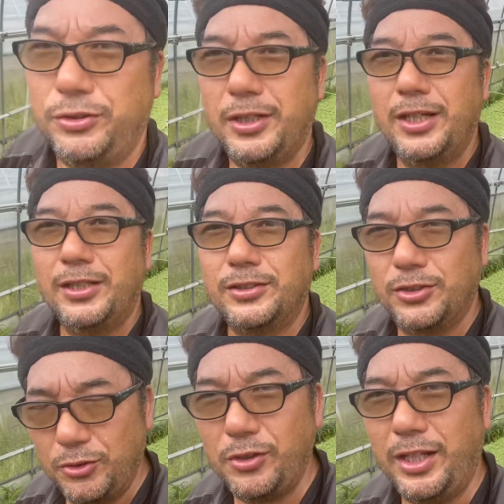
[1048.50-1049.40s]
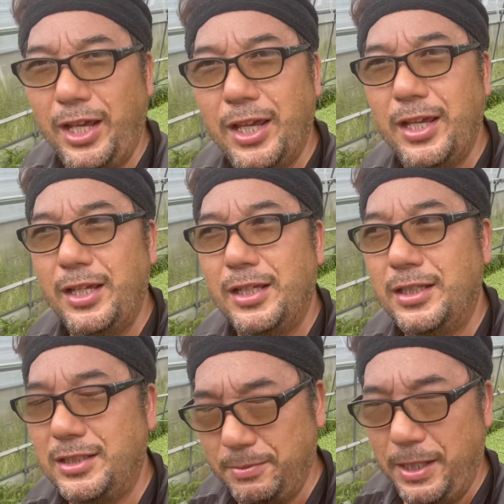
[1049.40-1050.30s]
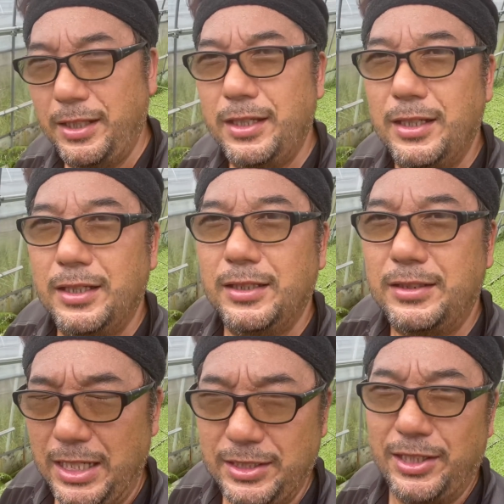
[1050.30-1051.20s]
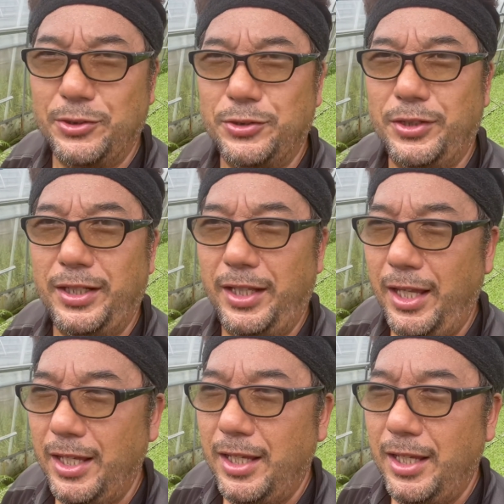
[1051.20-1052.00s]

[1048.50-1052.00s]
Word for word: う、そこがね、一番大事なことなんで、